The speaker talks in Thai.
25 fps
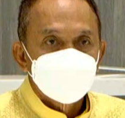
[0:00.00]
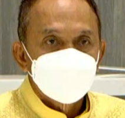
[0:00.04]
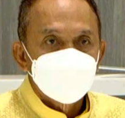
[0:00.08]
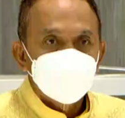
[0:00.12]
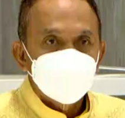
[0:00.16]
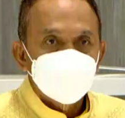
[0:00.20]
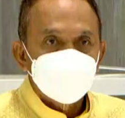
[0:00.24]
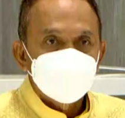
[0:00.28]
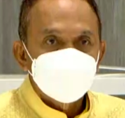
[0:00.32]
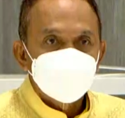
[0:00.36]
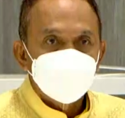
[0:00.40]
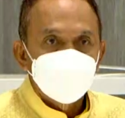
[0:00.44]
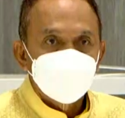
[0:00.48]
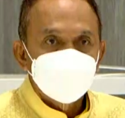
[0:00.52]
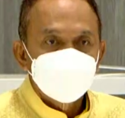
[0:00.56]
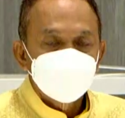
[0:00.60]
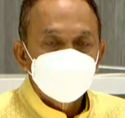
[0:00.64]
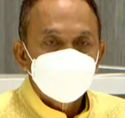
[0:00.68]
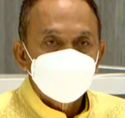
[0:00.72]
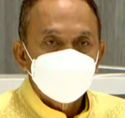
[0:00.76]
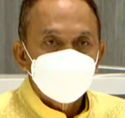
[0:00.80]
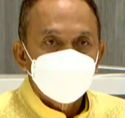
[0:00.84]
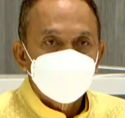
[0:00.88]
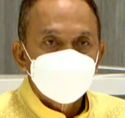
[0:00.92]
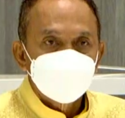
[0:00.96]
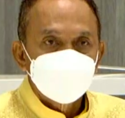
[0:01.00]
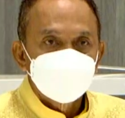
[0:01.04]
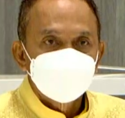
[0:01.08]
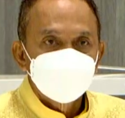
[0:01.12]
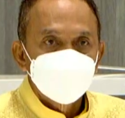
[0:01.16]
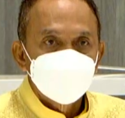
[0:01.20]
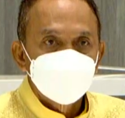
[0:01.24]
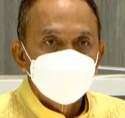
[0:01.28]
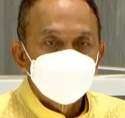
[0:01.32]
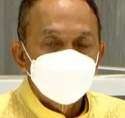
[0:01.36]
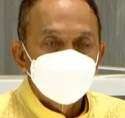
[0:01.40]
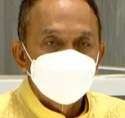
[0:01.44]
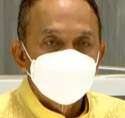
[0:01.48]
หลักฐานในการดำ
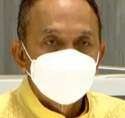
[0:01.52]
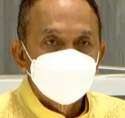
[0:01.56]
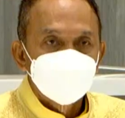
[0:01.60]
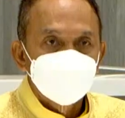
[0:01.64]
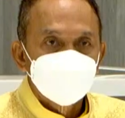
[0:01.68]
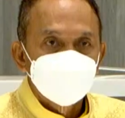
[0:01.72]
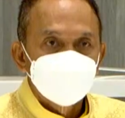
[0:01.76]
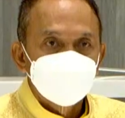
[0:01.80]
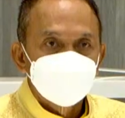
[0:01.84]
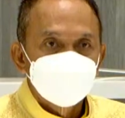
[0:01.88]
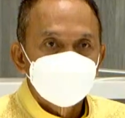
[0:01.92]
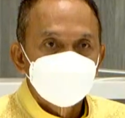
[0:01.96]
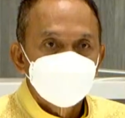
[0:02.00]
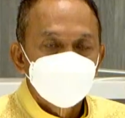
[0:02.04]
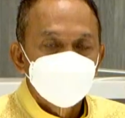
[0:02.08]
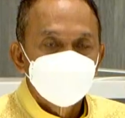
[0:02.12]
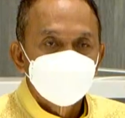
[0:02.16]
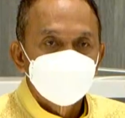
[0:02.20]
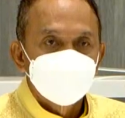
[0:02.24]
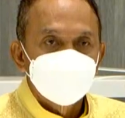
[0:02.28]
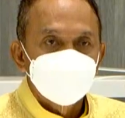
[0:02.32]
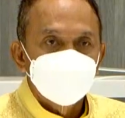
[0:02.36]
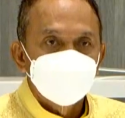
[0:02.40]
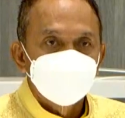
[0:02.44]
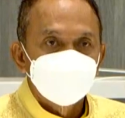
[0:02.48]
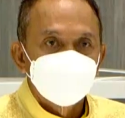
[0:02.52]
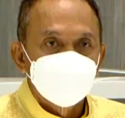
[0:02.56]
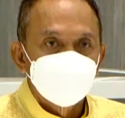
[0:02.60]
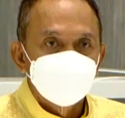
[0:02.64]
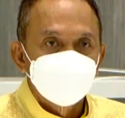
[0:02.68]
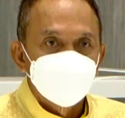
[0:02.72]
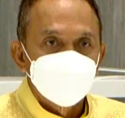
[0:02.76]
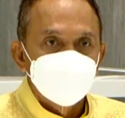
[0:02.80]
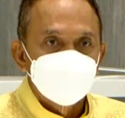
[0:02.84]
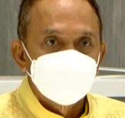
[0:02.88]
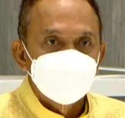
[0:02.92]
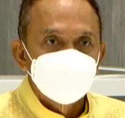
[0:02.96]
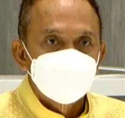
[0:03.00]
เนินคดีกับผู้กระทำความ
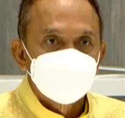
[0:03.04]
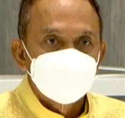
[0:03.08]
ผิด